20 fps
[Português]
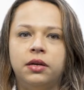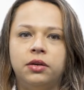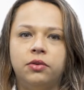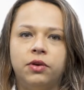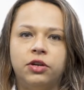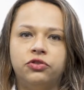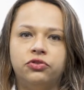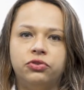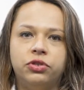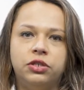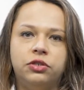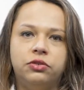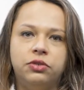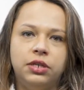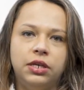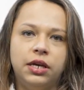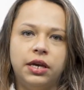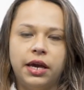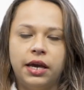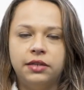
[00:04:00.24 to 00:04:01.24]
Eu acho que isso
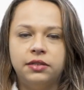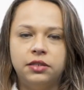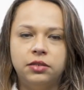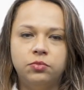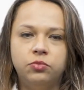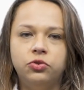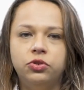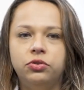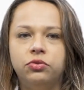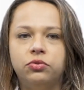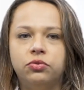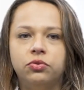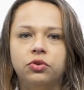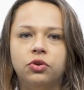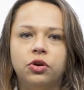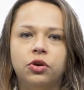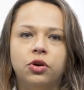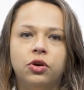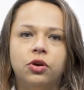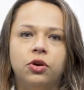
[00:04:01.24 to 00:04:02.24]
enriquece muito
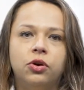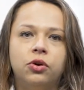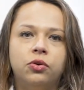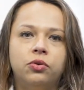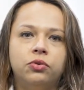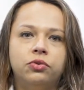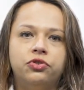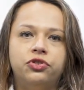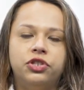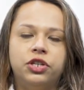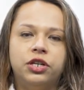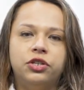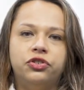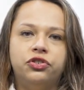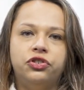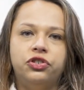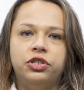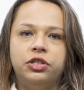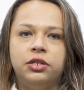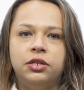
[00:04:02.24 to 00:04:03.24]
o dia a
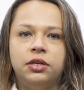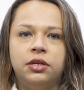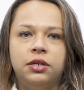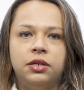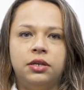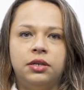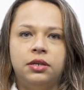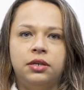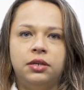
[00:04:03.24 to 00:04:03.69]
dia e,